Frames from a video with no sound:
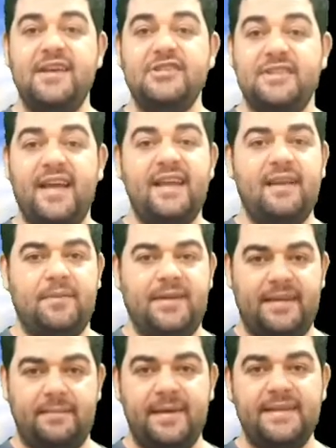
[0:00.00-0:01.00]
جعل
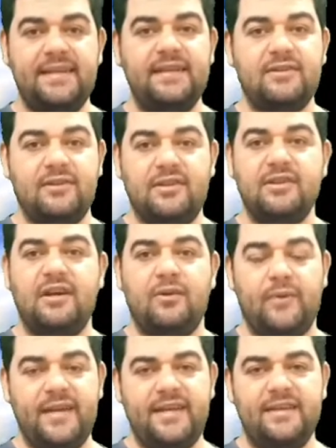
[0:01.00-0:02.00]
بحكمته طريقا
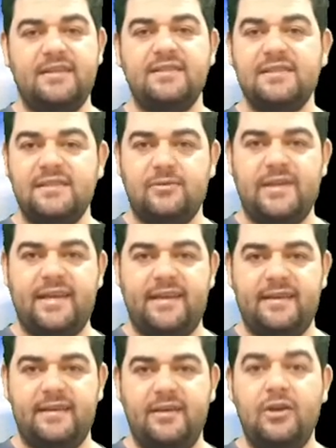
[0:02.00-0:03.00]
واحد يصل
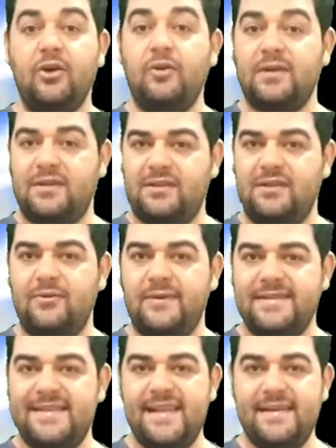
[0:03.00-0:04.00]
إليه هو طريق
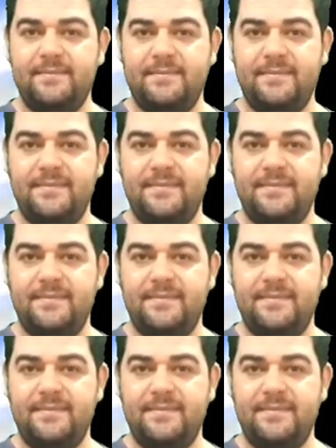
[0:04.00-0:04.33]
الإسلام